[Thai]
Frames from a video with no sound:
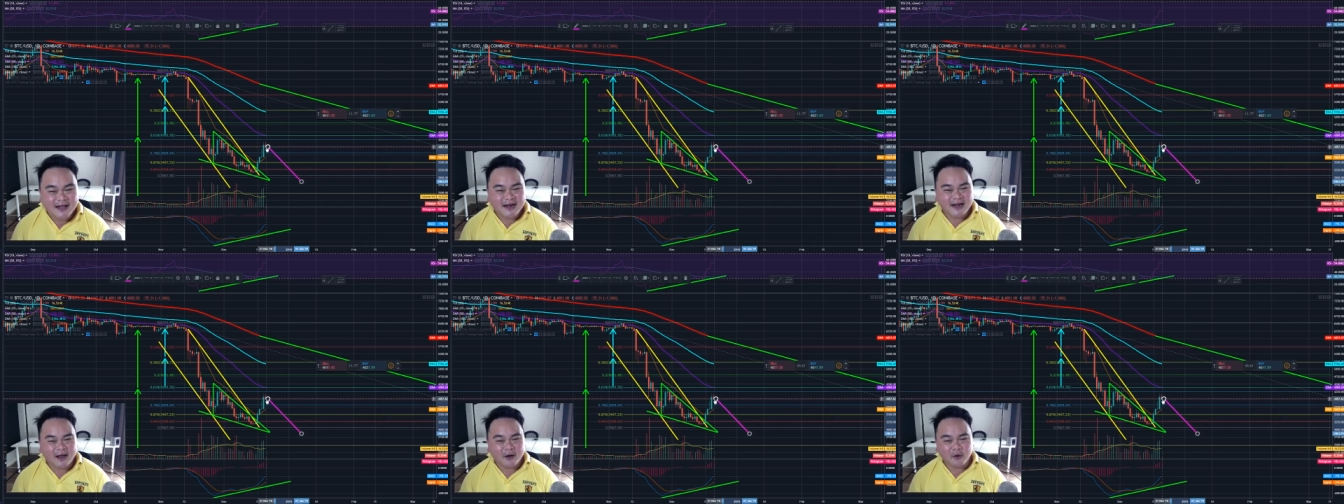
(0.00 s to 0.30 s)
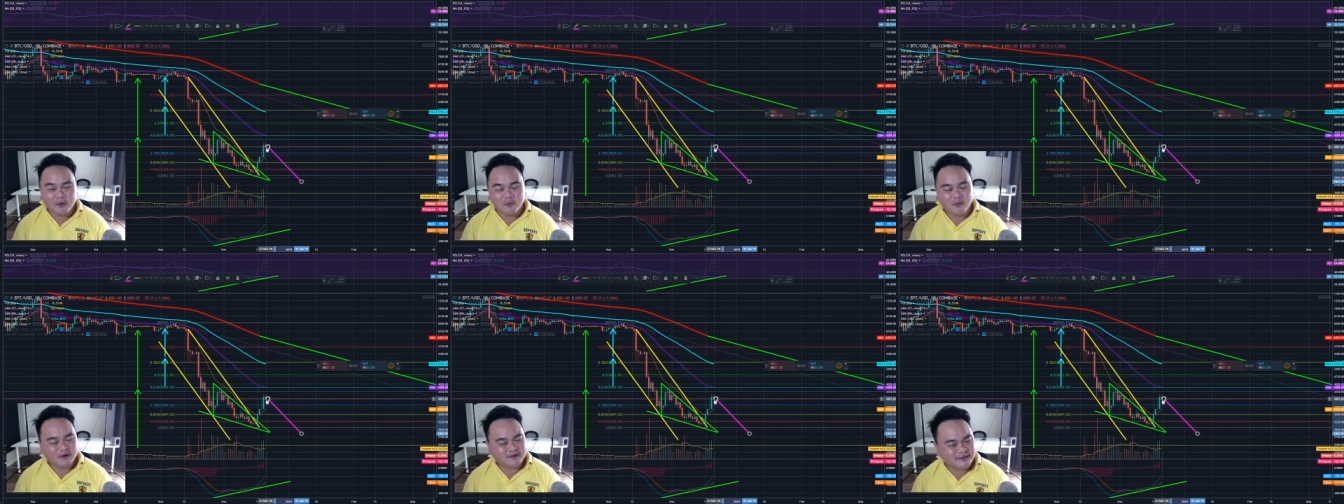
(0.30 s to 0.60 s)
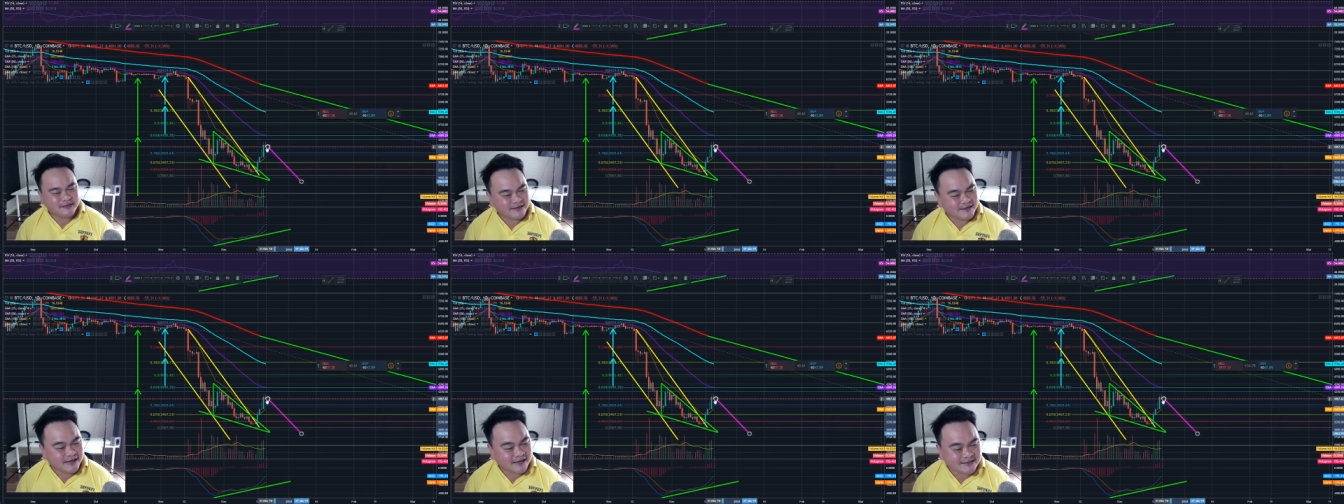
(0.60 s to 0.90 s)
หลายคนบอกอา
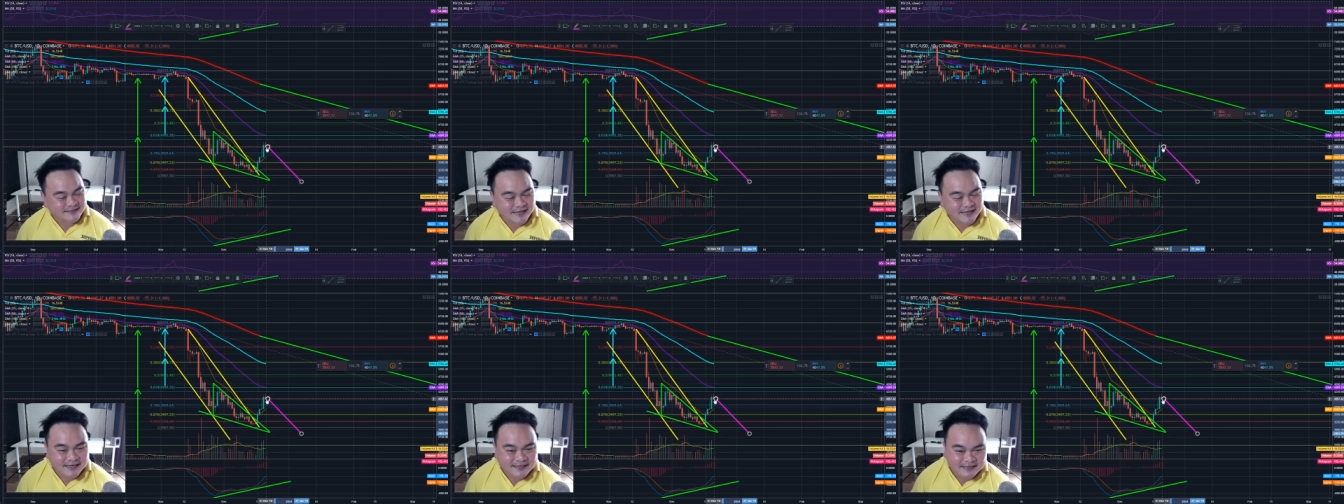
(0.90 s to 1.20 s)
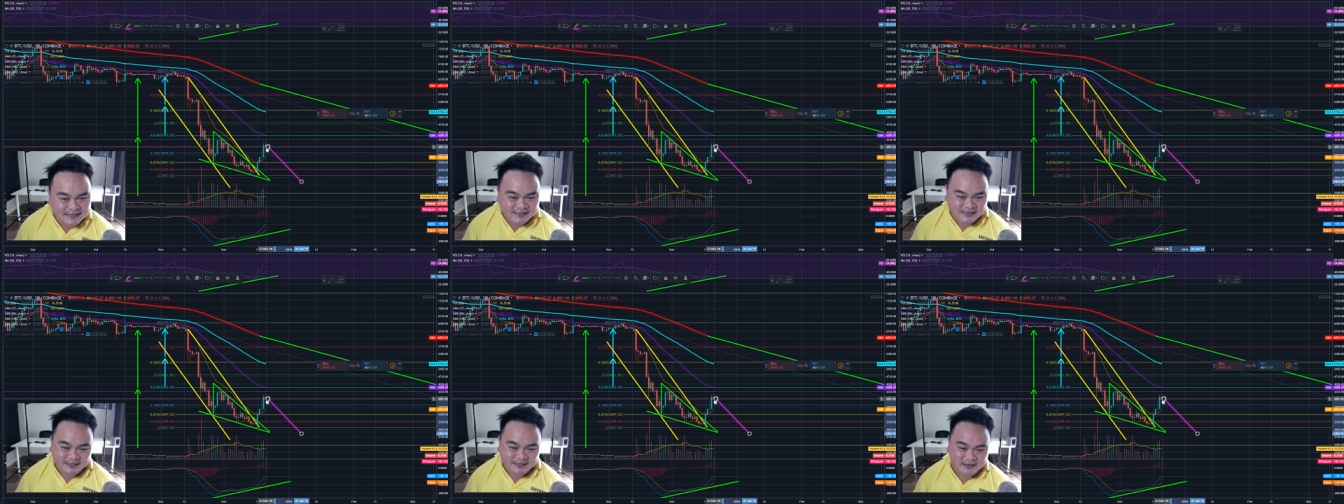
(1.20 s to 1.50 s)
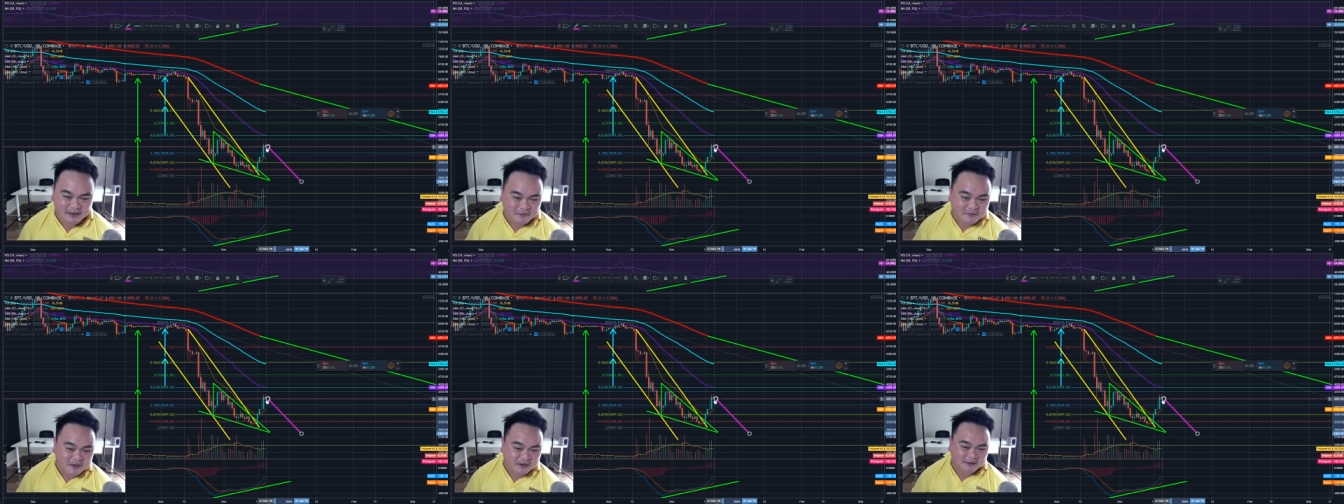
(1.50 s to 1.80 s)
จารย์เก่งแช่งยังเลย
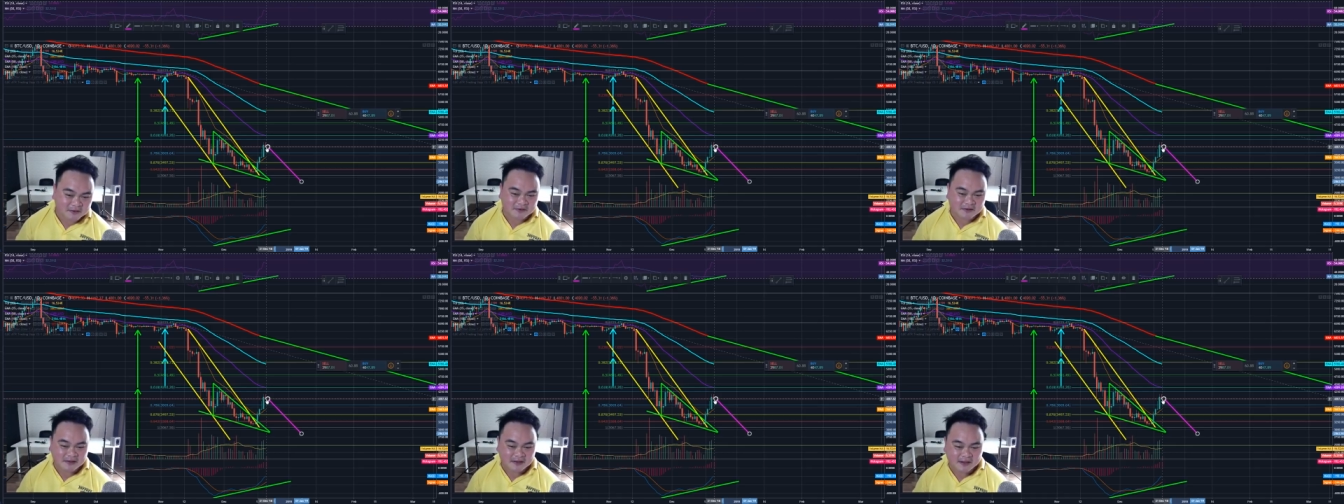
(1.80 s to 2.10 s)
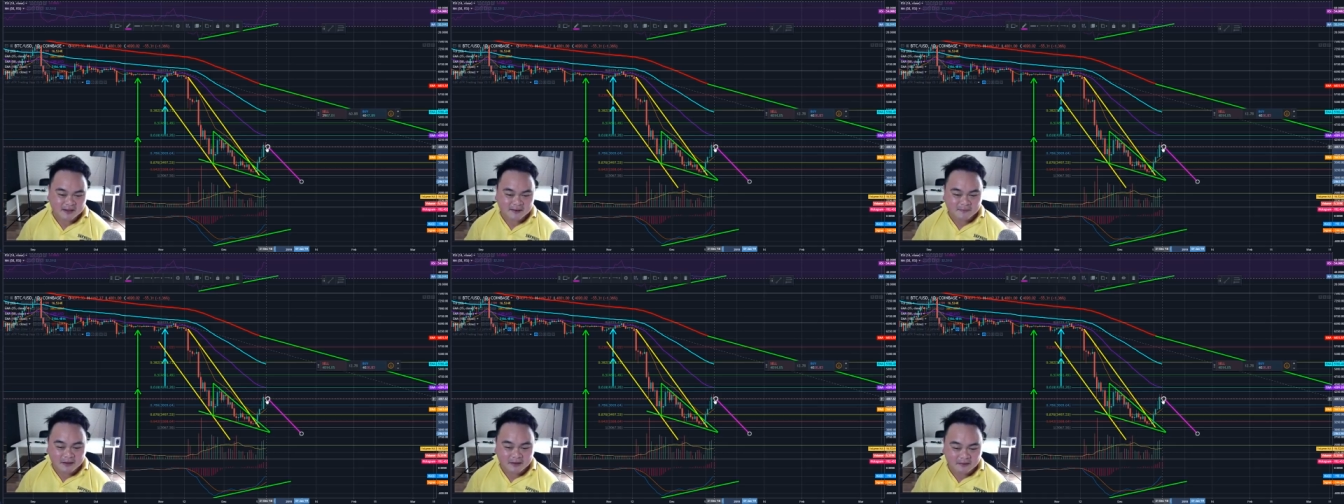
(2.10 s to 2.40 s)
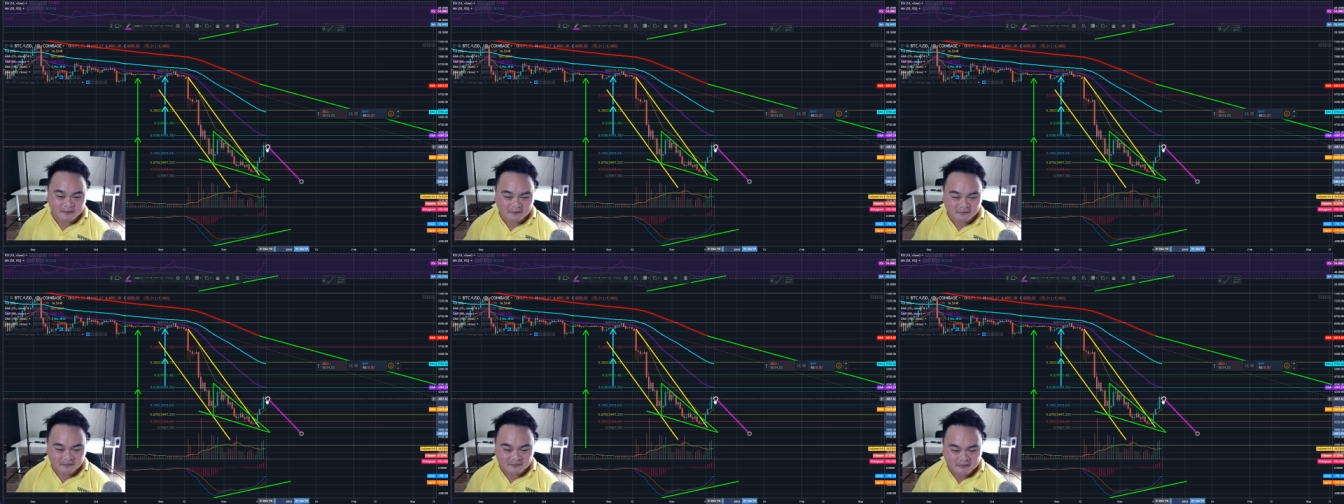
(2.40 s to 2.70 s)
ให้มัน
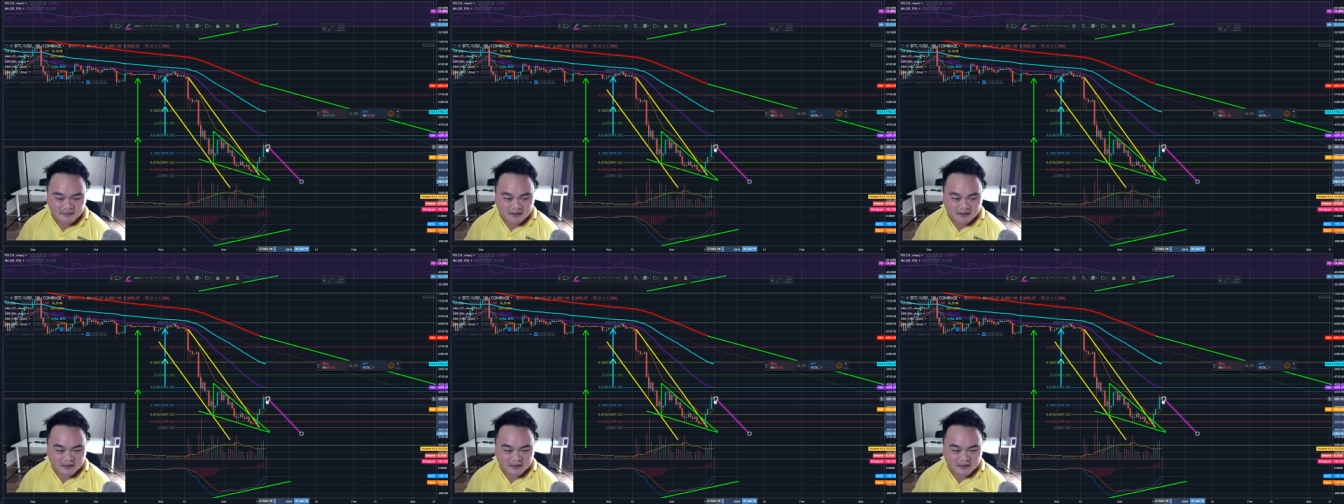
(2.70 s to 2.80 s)
ลง